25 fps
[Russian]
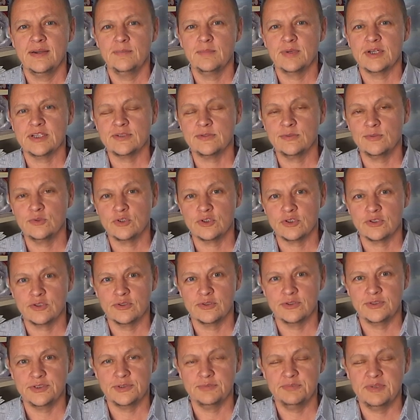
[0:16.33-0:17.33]

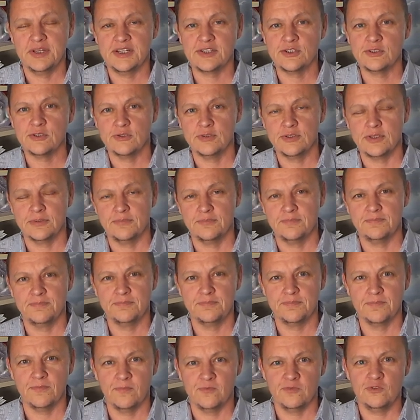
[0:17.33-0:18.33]
послушаю себя, что там
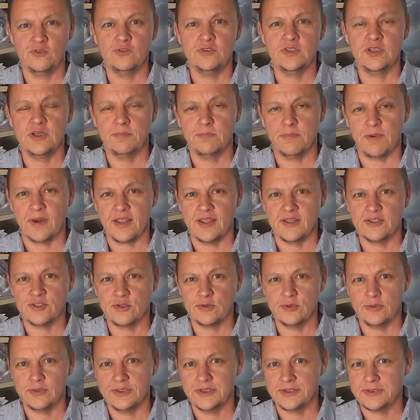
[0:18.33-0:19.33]
внутри
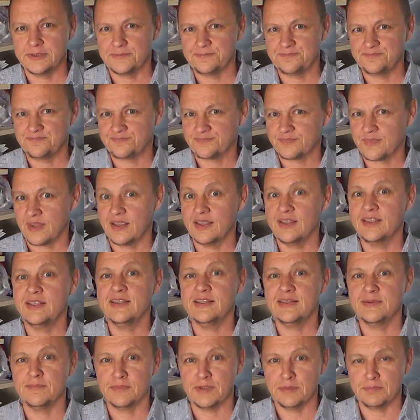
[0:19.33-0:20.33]
происходит,
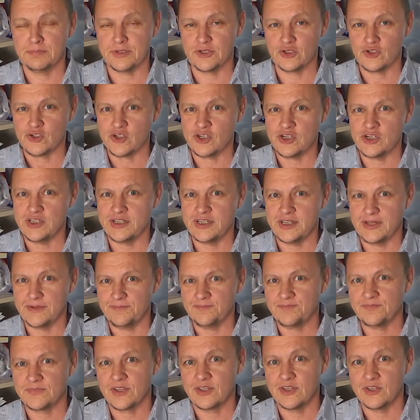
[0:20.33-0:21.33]
где там
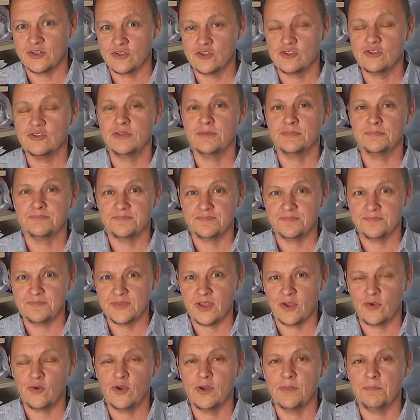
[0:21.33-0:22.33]
напряжение, что там
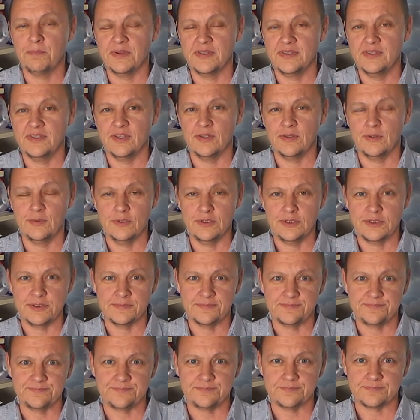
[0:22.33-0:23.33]
такое поднялось.